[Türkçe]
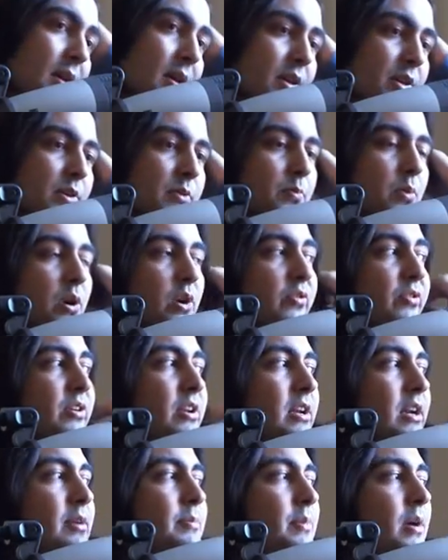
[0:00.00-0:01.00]
Şimdi böyle
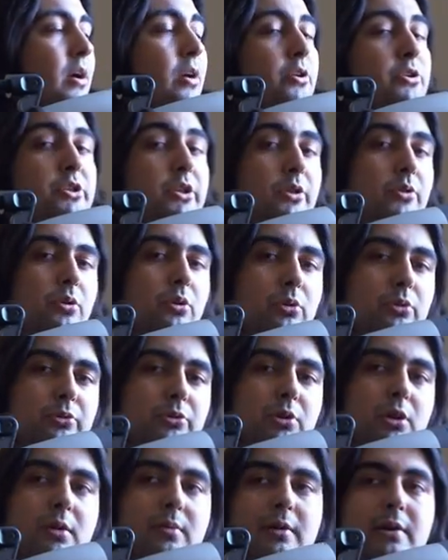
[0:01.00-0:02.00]
fikirlerim daha önce de
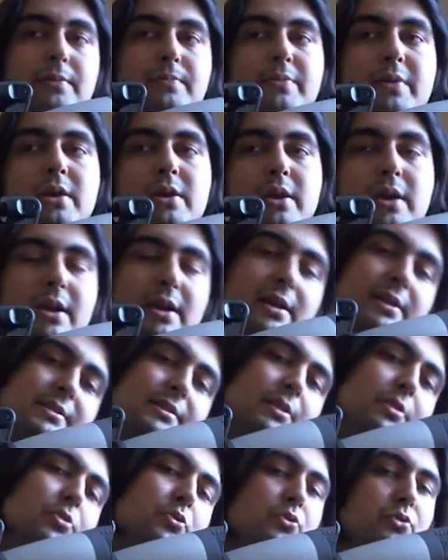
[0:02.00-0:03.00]
oldu ama en
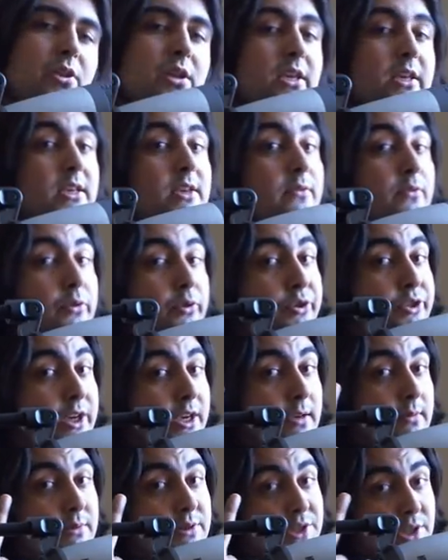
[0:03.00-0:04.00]
azından günde iki video
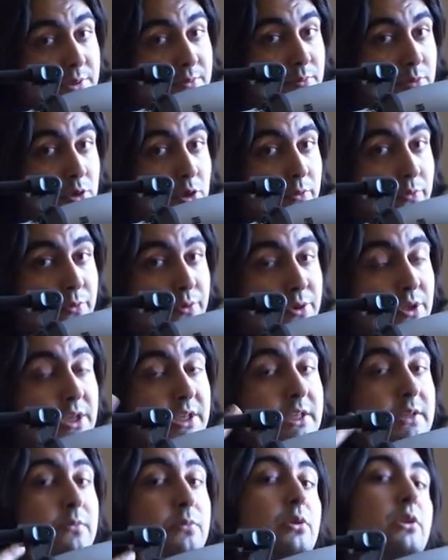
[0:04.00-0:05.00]
çekebileceğimi biliyorum. Günde
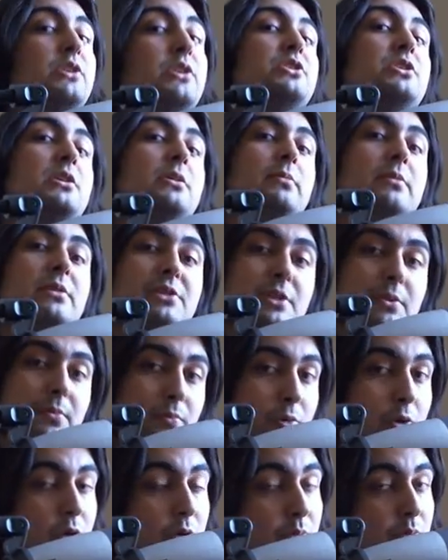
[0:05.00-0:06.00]
iki video yetiştirebileceğimi
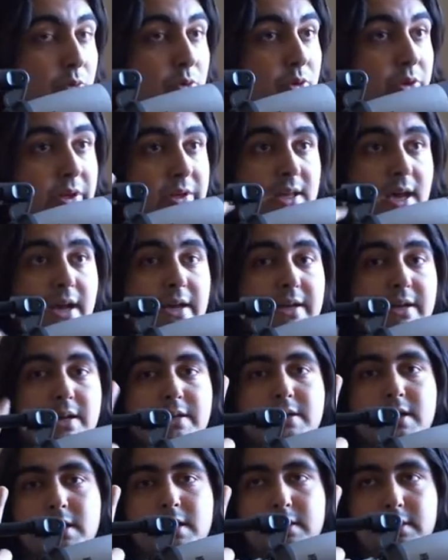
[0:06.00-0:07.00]
biliyorum. Bunları da ayrı
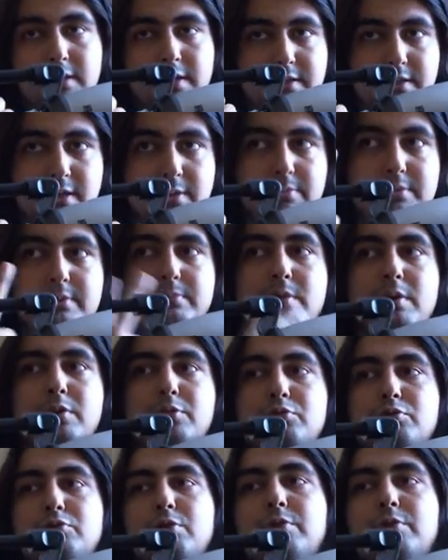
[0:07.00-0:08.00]
ayrı kanallara atabilirim diye
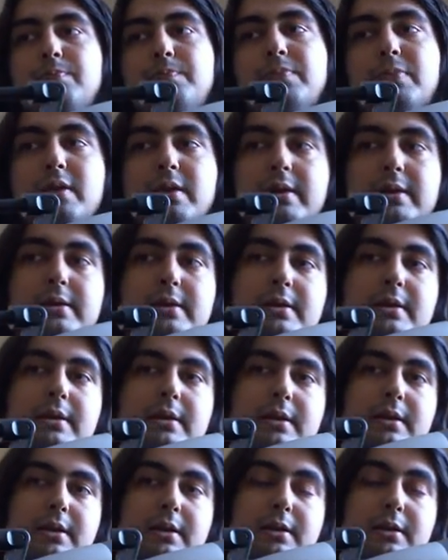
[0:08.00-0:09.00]
düşünüyorum.
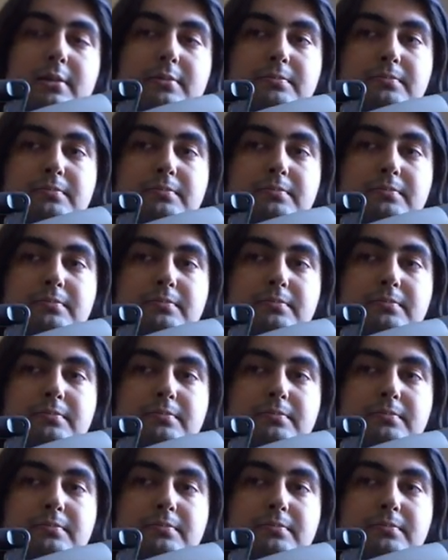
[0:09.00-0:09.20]
Eee...